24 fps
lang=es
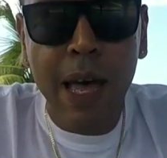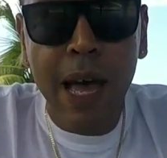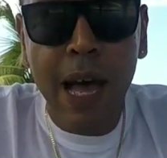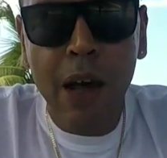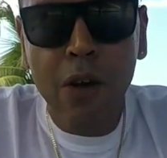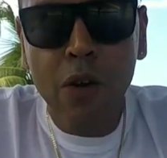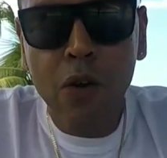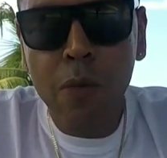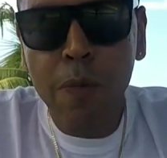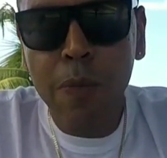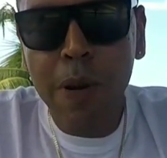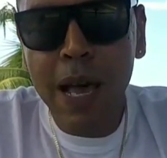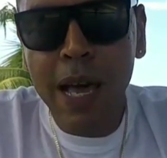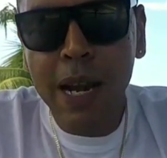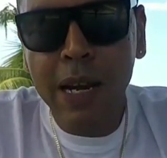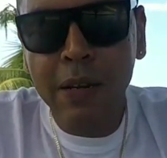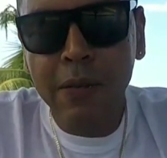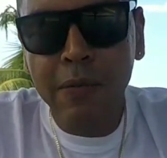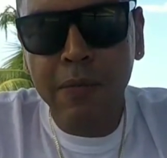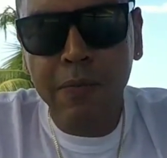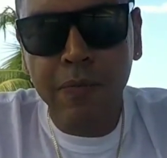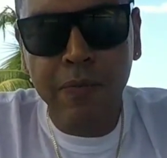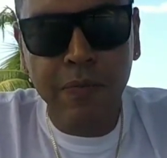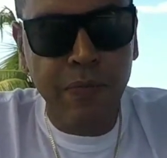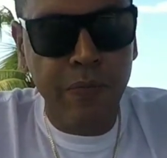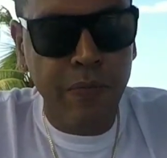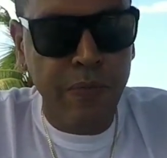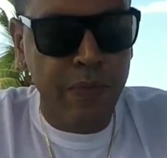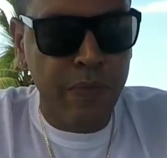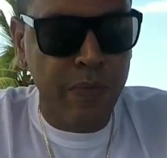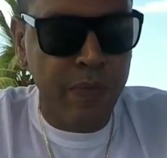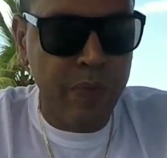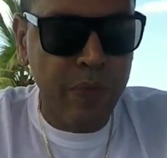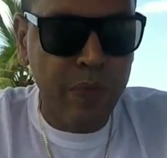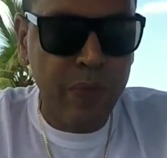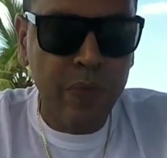acoplar
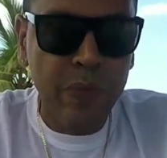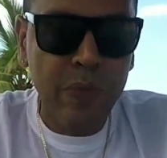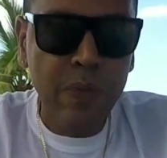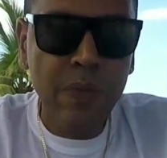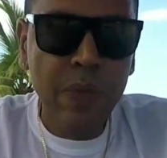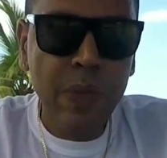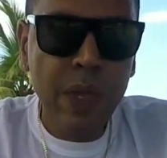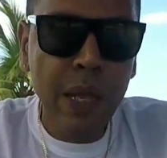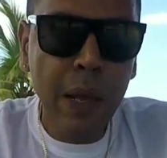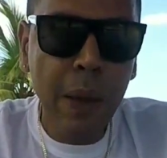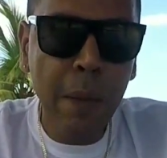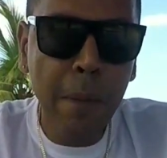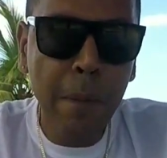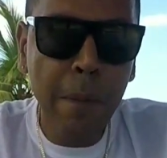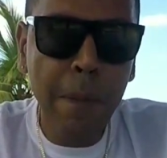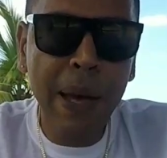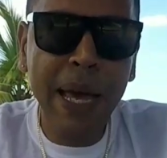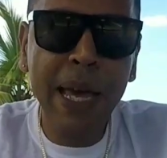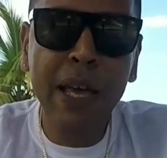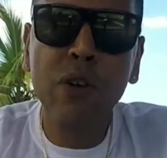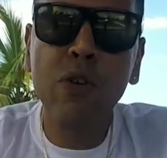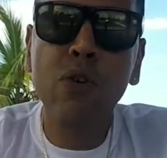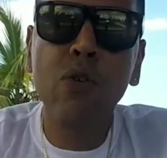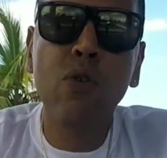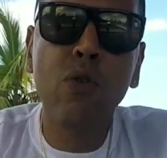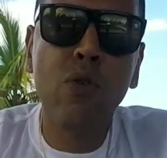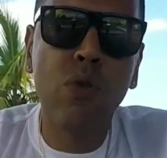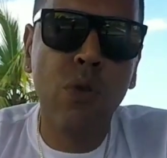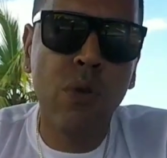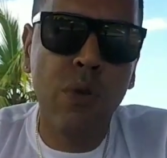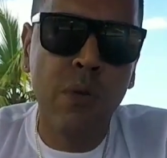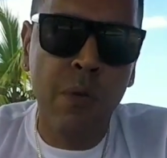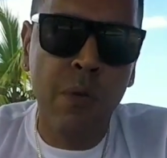pero